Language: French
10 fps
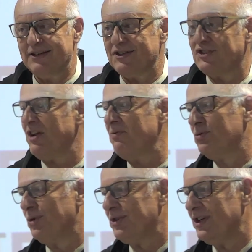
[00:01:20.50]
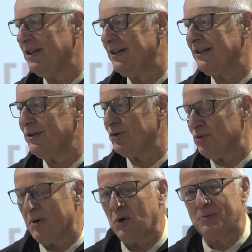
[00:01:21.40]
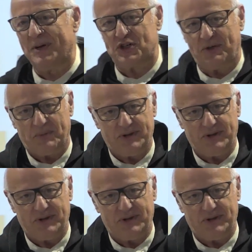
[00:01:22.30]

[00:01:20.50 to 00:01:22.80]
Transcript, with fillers: sans vous donner le numéro de ma chambre.